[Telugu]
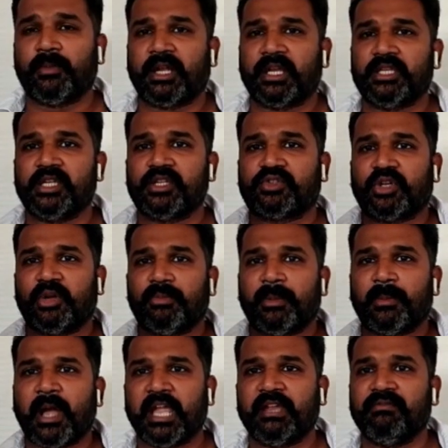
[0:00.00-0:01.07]
నిర్మాణం చేస్తున్నాం
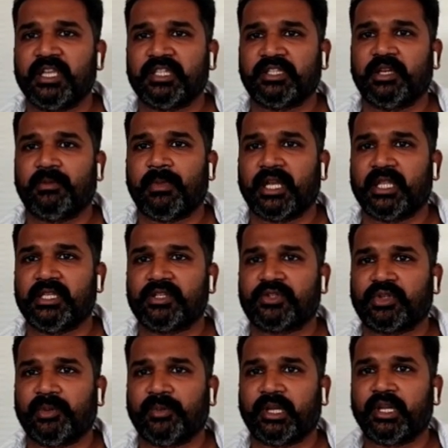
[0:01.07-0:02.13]
మేము హైవేస్ నిర్మాణం
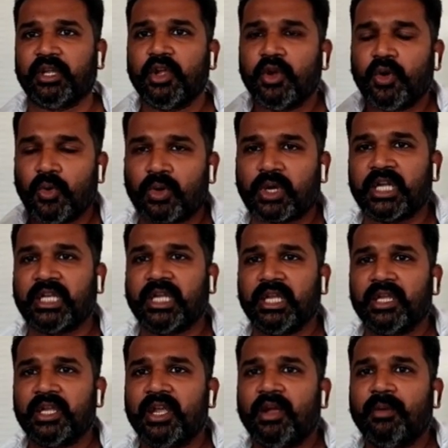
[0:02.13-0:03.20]
చేస్తున్నాం అని ఒకటి
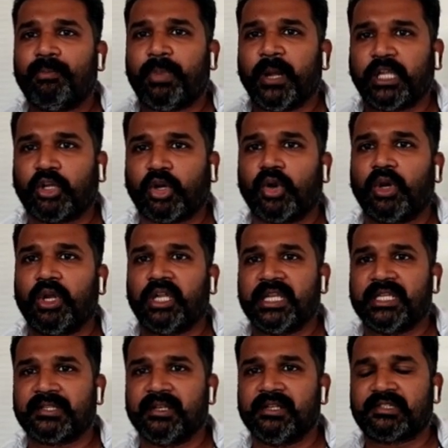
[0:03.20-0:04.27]
పెట్రోల్
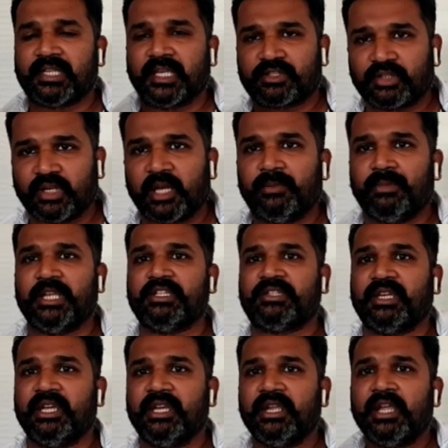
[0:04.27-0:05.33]
డీజిల్ సెస్లను
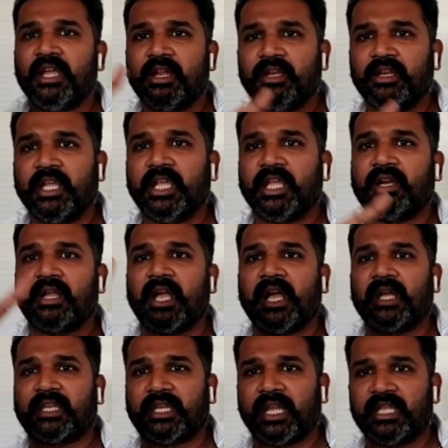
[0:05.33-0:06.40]
పెంచి నేరుగా
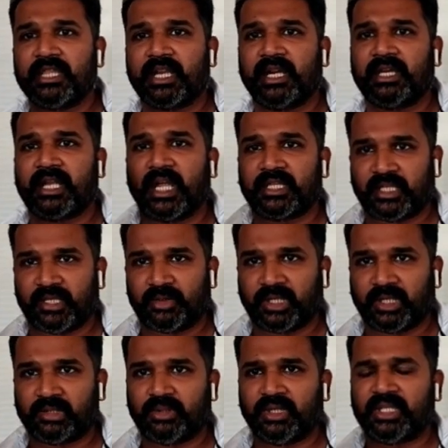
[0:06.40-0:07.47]
కేంద్రం
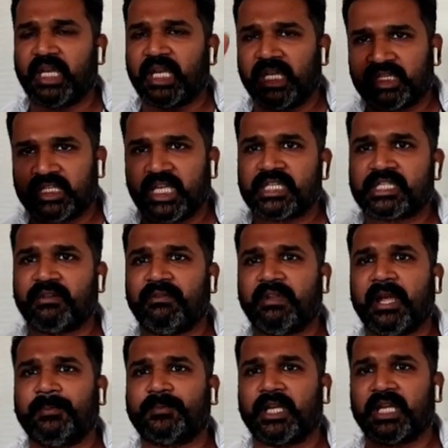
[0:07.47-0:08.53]
ఖాతాలోకి వెళ్తున్నది ఇవాళ
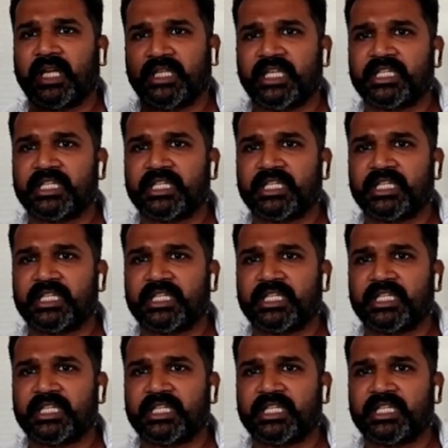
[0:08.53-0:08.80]
దేశవ్యాప్తంగా